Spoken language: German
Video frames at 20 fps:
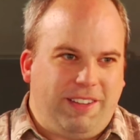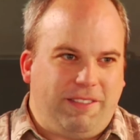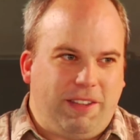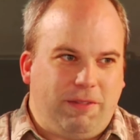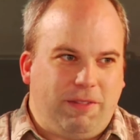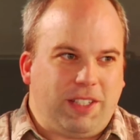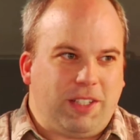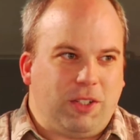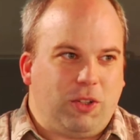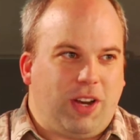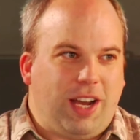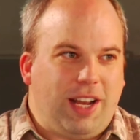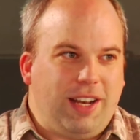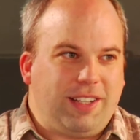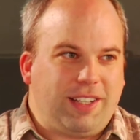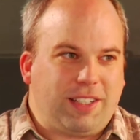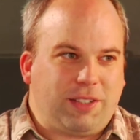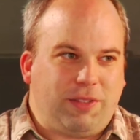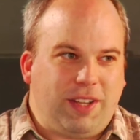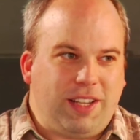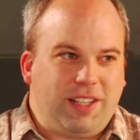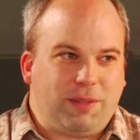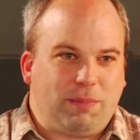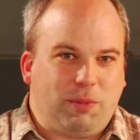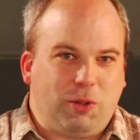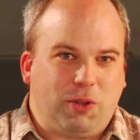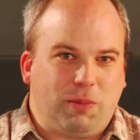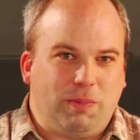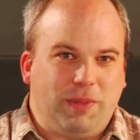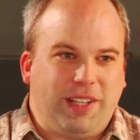Wir wissen doch alle, dass
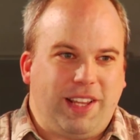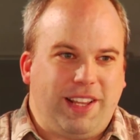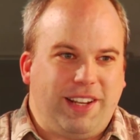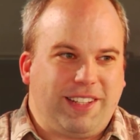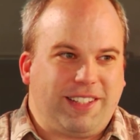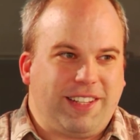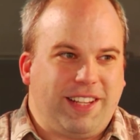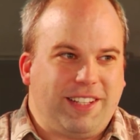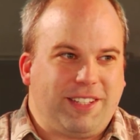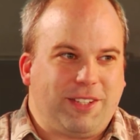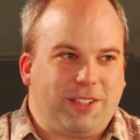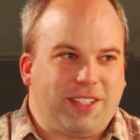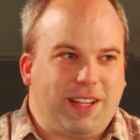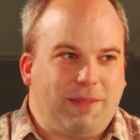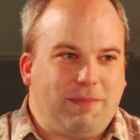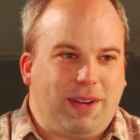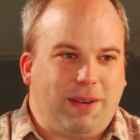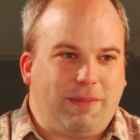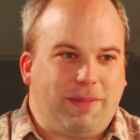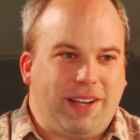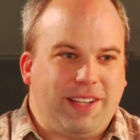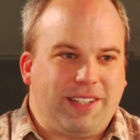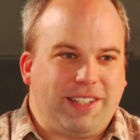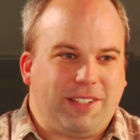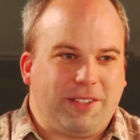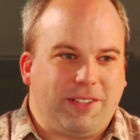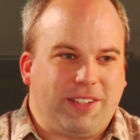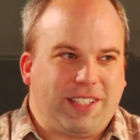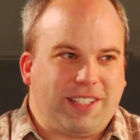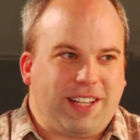Facebook mit der NSA
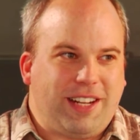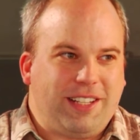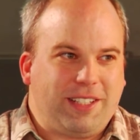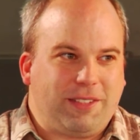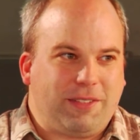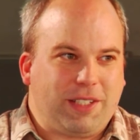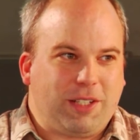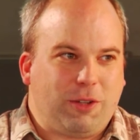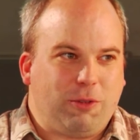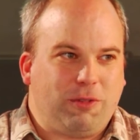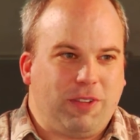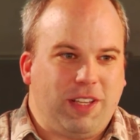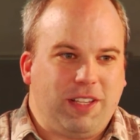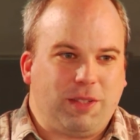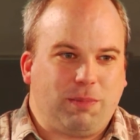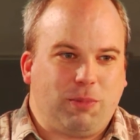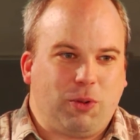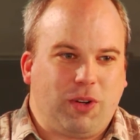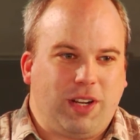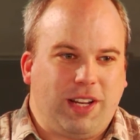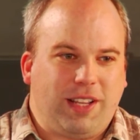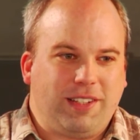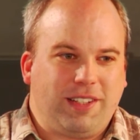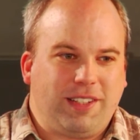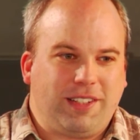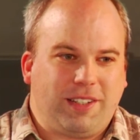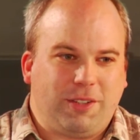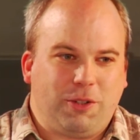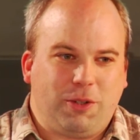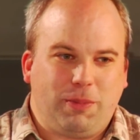zusammenarbeitet und dass alles, was auf Facebook
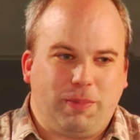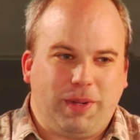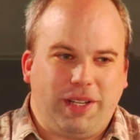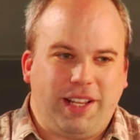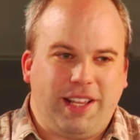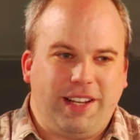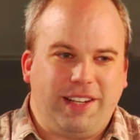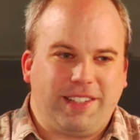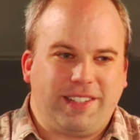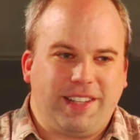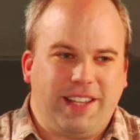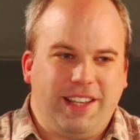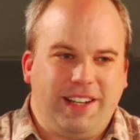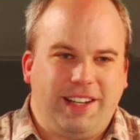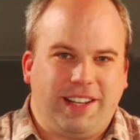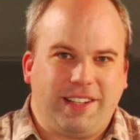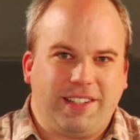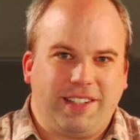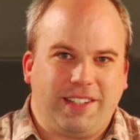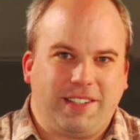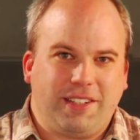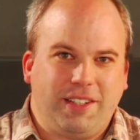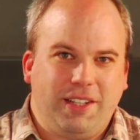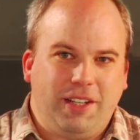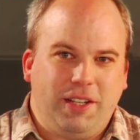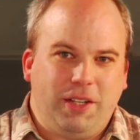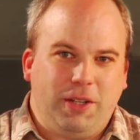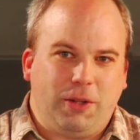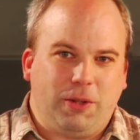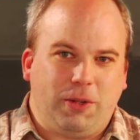landet, auch bei der NSA landet.
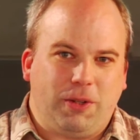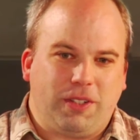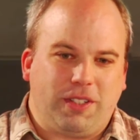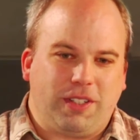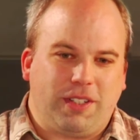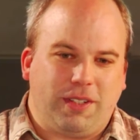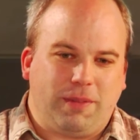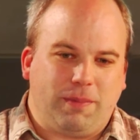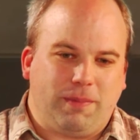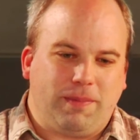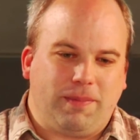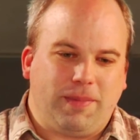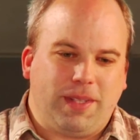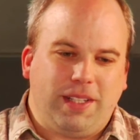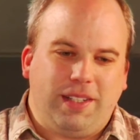Und ähm,